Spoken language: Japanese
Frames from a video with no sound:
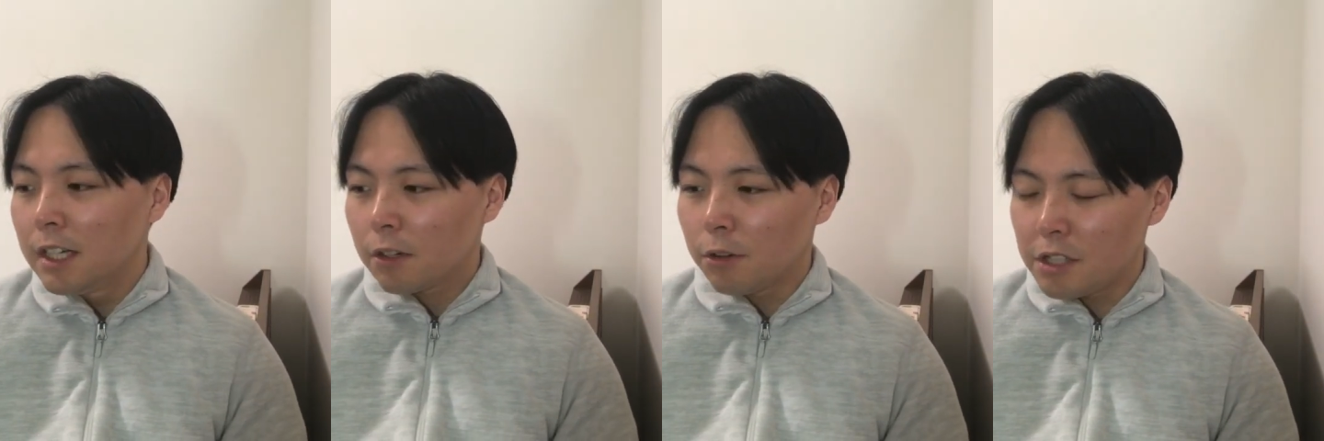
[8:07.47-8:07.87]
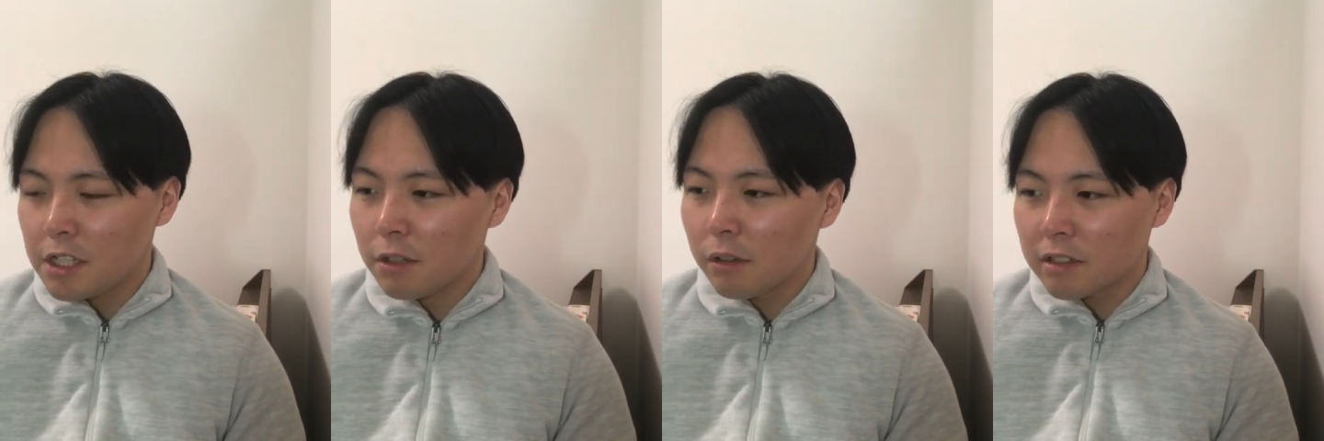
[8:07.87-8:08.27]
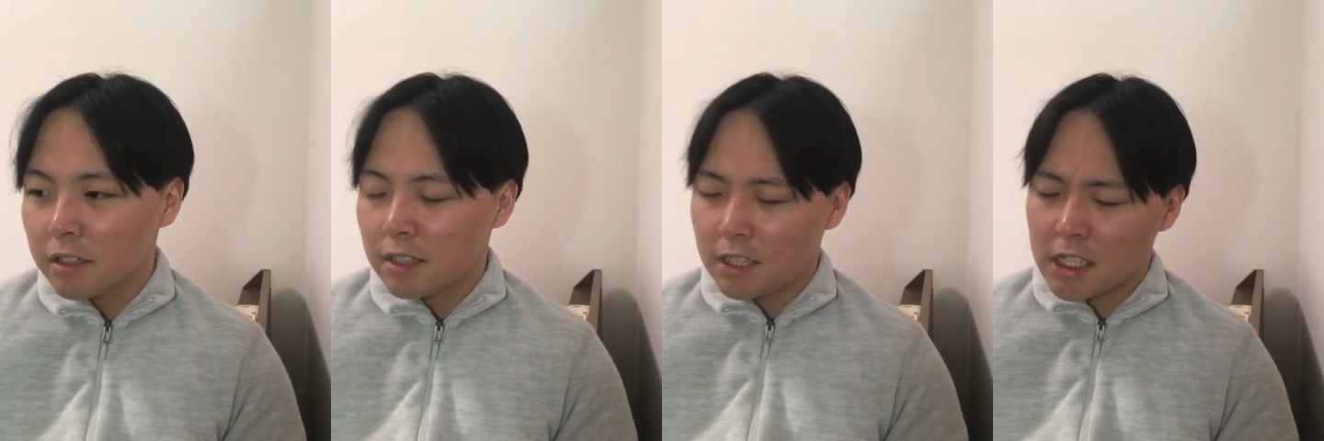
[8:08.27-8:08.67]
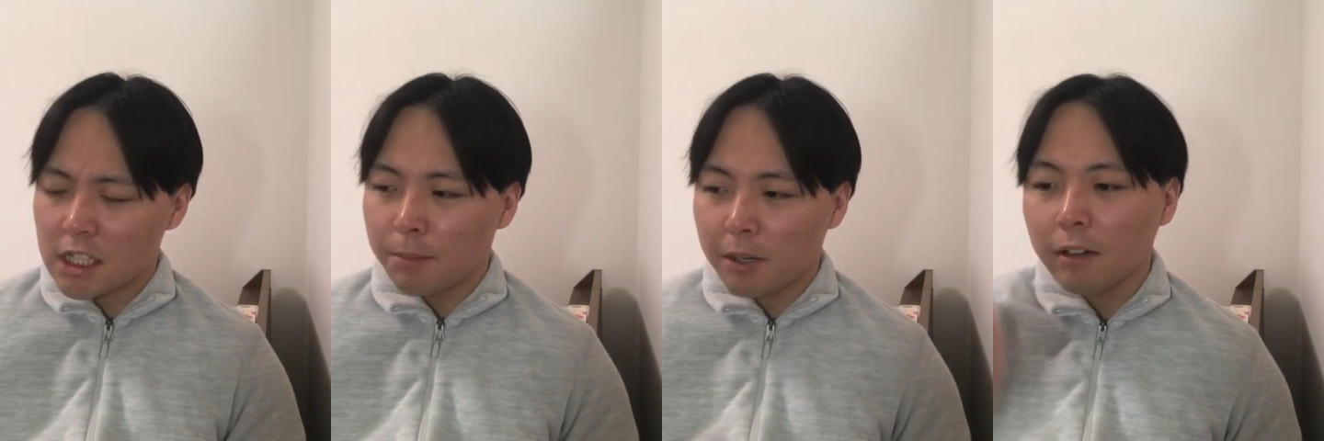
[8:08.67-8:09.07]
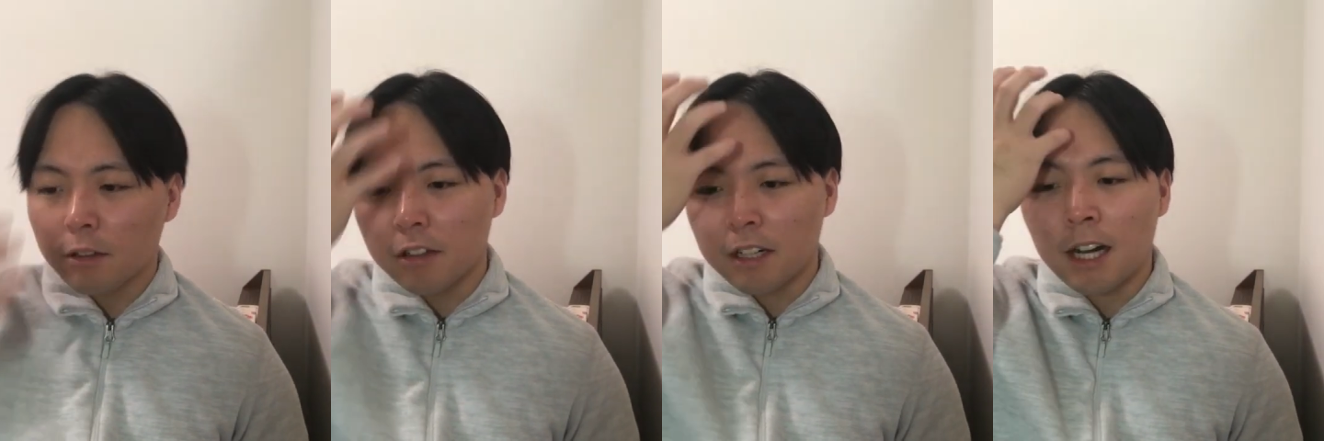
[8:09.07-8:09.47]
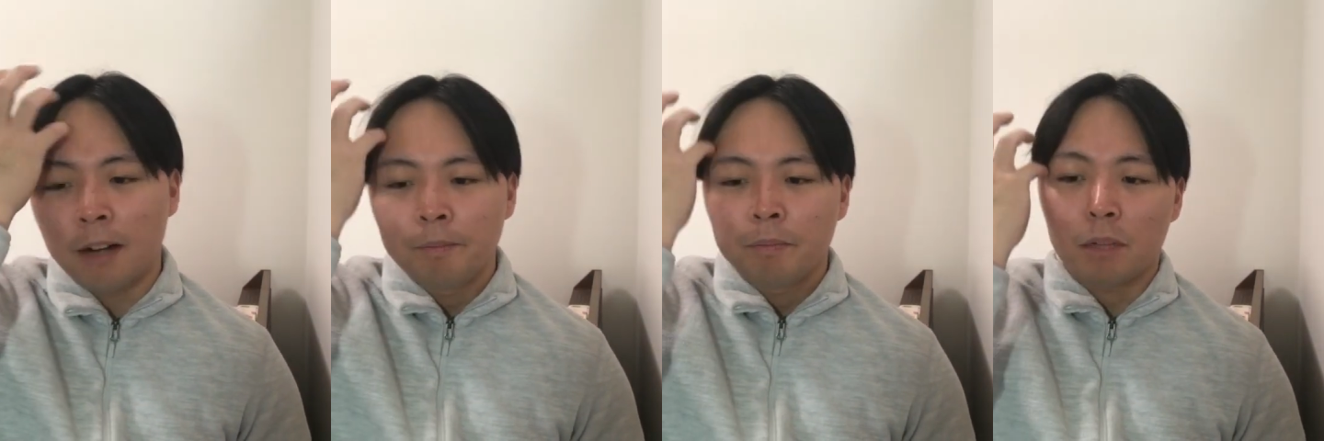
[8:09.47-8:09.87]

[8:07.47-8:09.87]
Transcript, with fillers: こう実行してもらうというか、